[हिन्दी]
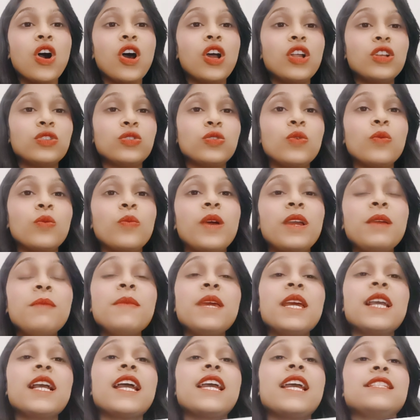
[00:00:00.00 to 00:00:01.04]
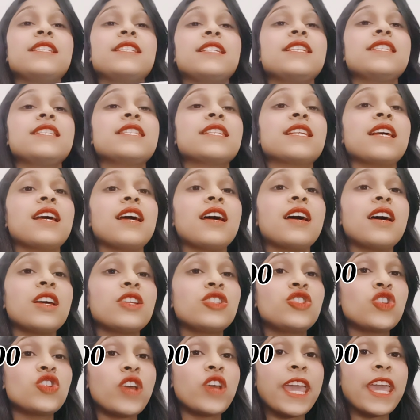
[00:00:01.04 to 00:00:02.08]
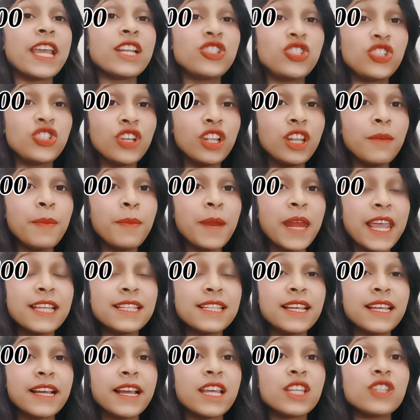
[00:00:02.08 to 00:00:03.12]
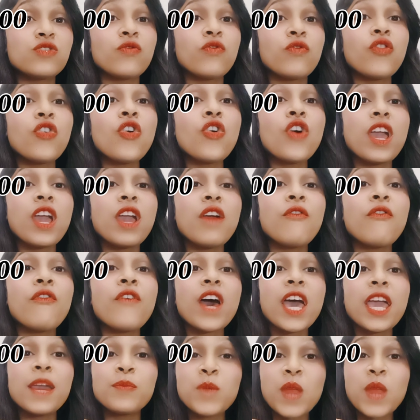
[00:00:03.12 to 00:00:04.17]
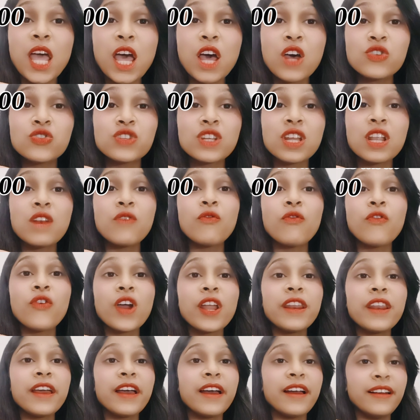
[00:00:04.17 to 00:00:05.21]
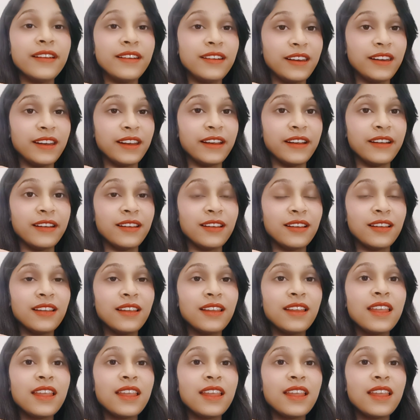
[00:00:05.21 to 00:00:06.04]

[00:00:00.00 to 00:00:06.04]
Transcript: और दुबई में गाइज इसका जो एक्चुअली प्राइस है गाइज वो है 5100